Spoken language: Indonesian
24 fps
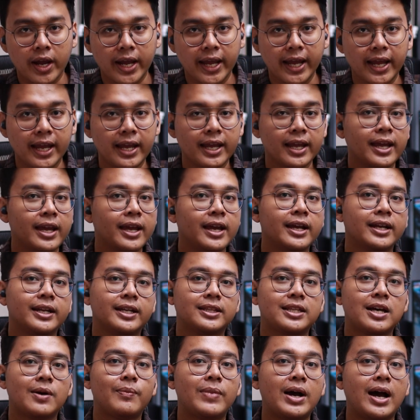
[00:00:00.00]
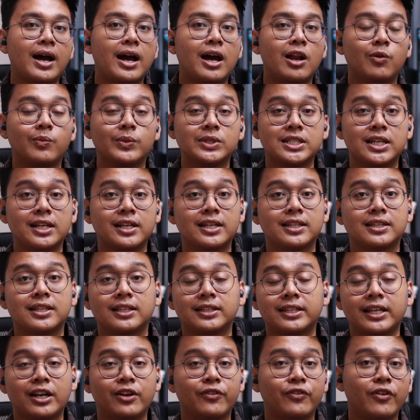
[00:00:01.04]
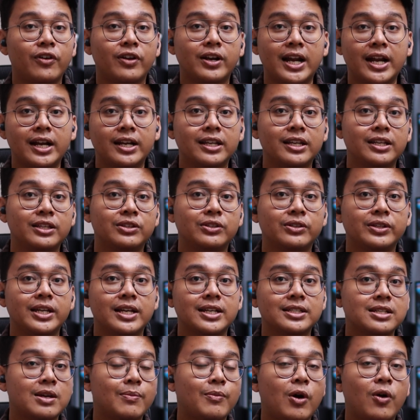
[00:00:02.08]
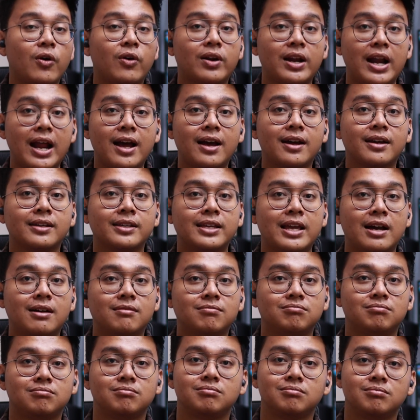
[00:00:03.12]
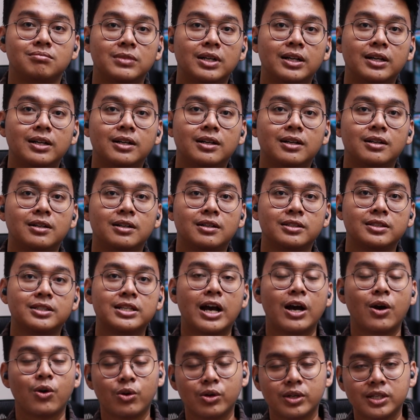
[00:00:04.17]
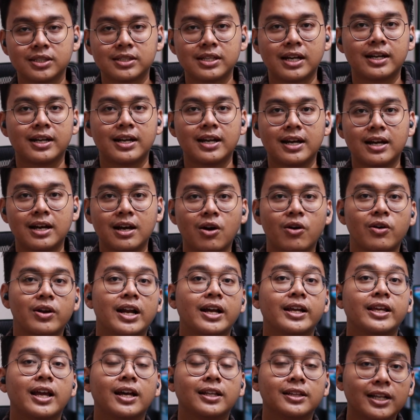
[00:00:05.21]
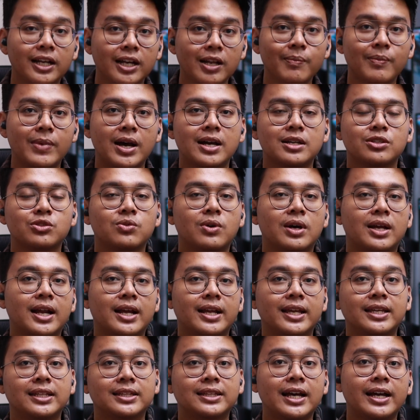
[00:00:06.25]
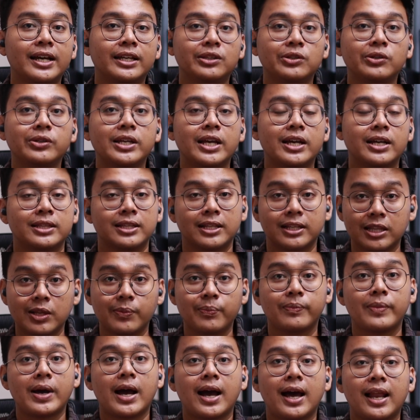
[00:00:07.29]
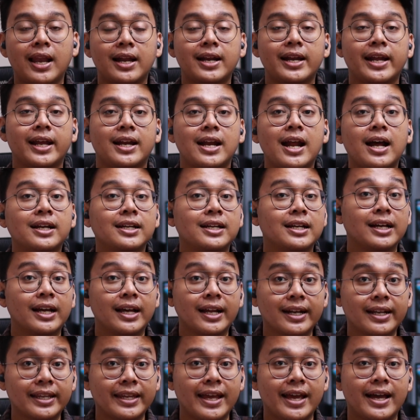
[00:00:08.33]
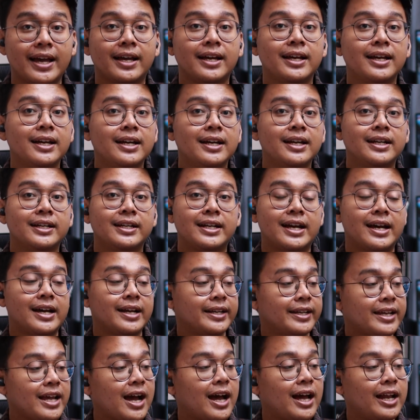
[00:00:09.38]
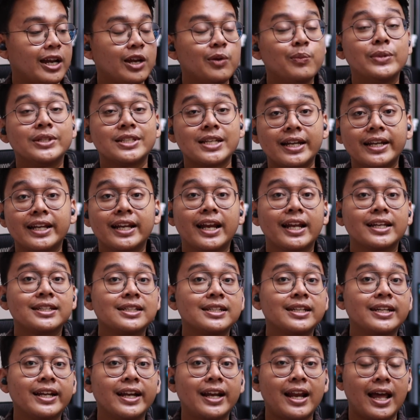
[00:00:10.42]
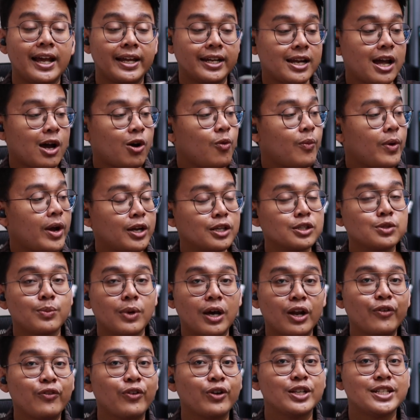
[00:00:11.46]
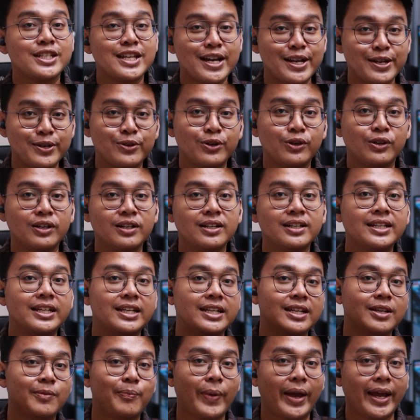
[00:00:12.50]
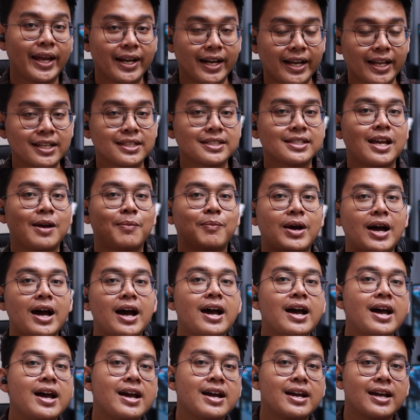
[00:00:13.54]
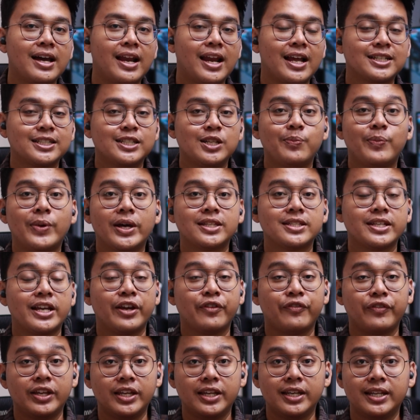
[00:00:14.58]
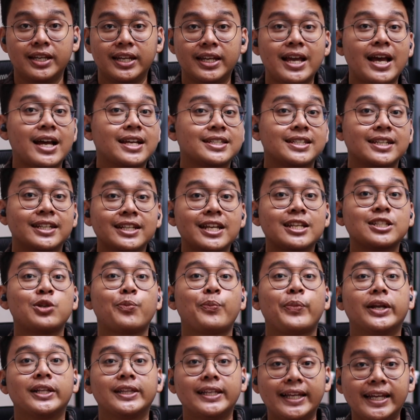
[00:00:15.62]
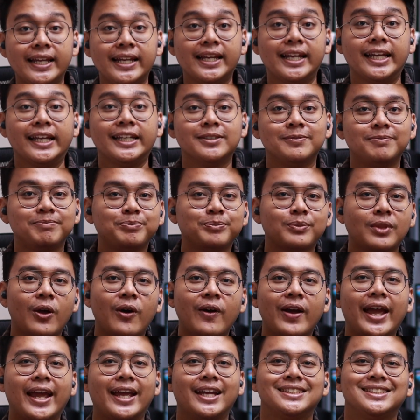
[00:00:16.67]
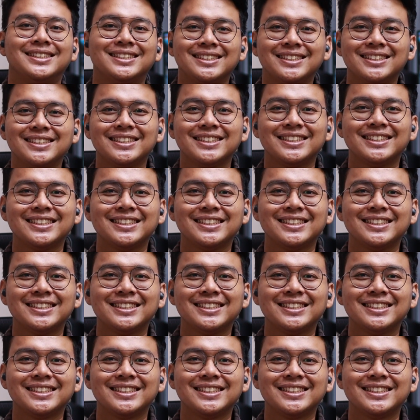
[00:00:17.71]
Okay Ditambah kalau misal kita teleponan gitu ya sama orang yang uh, jauh di sana, orang yang terima suara kita itu ya tetap bakalan enak dengernya. Dan ya kalian bisa nilai sendiri lah. Ini aku pakai smartphone jadul di pairing sama Galaxy Buds FE ini hasilnya seperti ini. Oke. Okay.